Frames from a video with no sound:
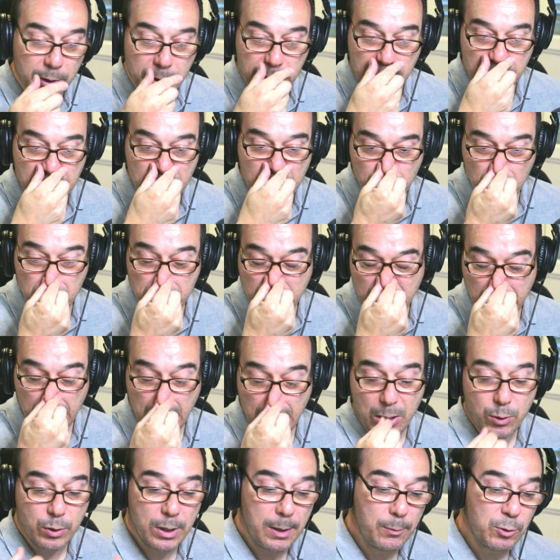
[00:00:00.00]
que teníamos que
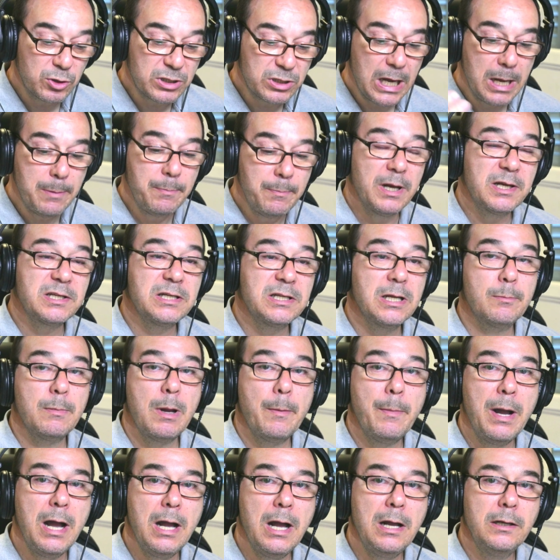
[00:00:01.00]
ayudamos a Emma a ser
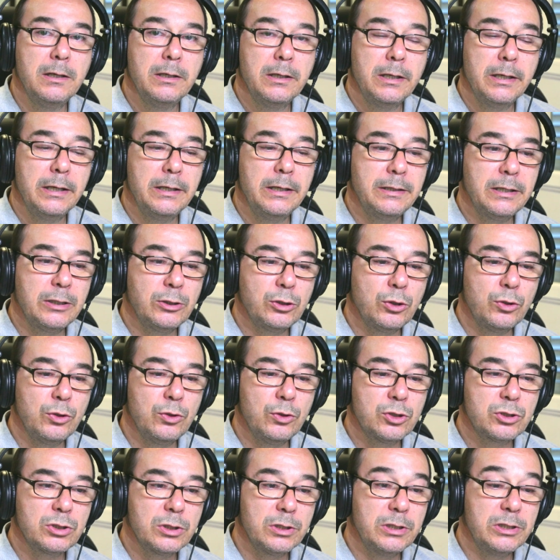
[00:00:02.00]
mamá entre
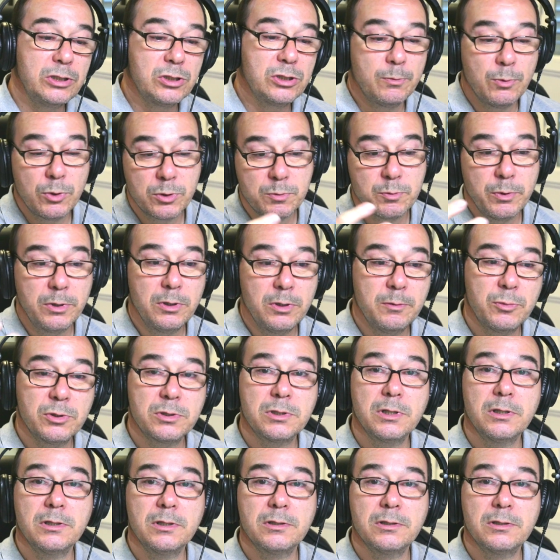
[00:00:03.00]
todos y somos, bueno, pues eh,